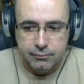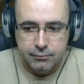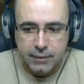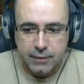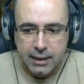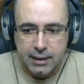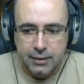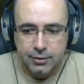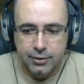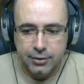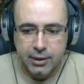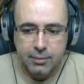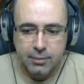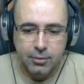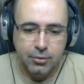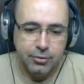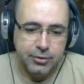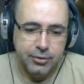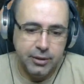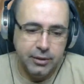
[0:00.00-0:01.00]
Vale, no tenemos
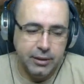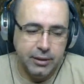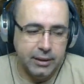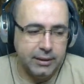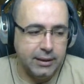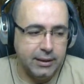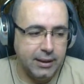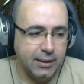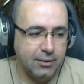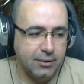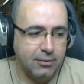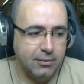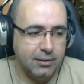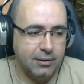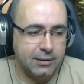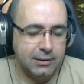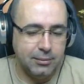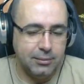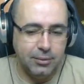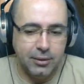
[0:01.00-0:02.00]
cuchillo, hay que tirar con lo que
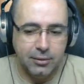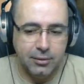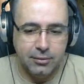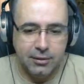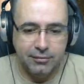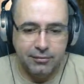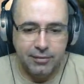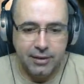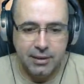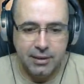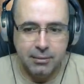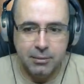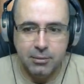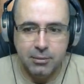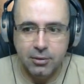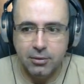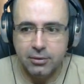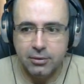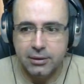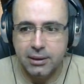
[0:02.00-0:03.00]
se puede, con una flecha a mí me lo
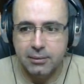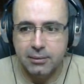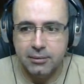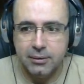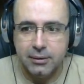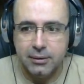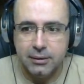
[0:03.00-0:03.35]
cortamos.